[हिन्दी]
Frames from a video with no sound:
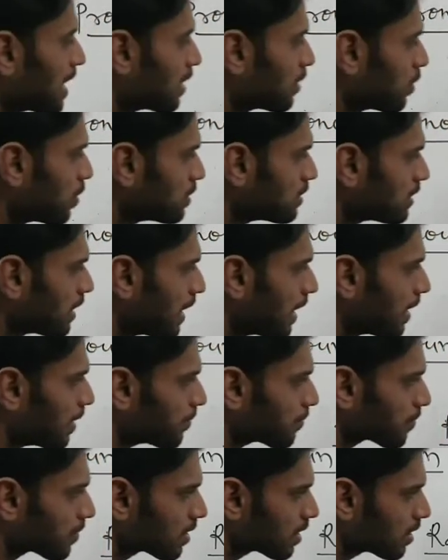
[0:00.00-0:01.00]
मेरा दोस्त है
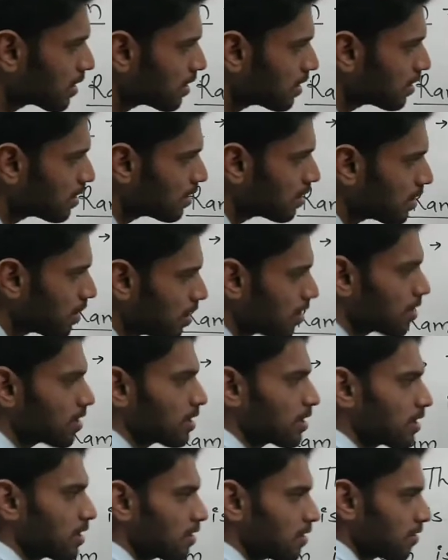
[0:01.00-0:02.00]

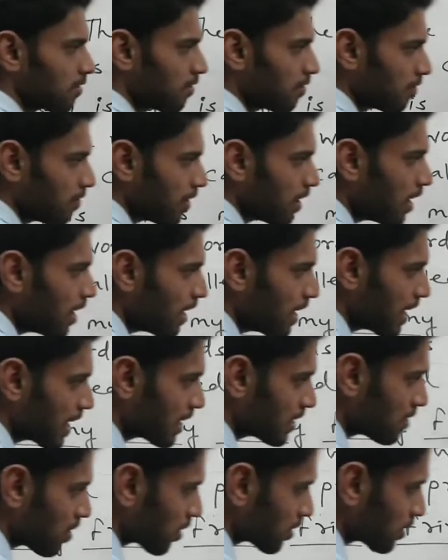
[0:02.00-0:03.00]
और वह एक